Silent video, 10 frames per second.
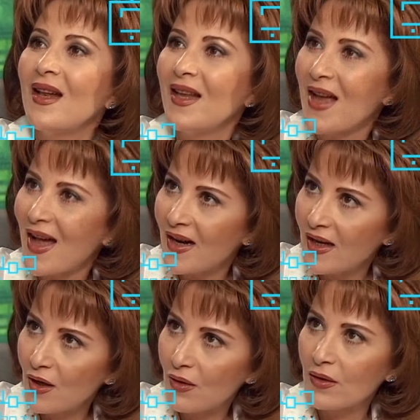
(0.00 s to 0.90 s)
اللي هي
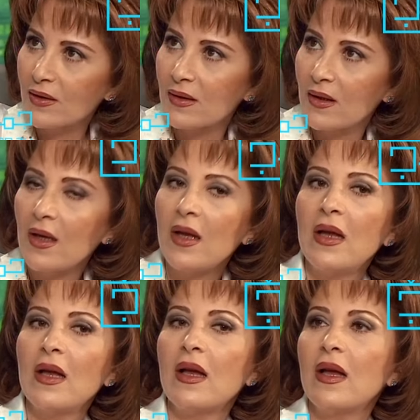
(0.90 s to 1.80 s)
حراج القط
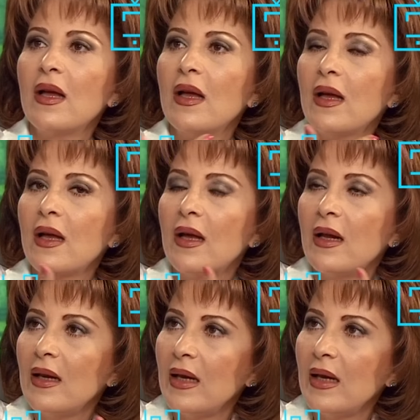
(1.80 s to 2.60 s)
آه،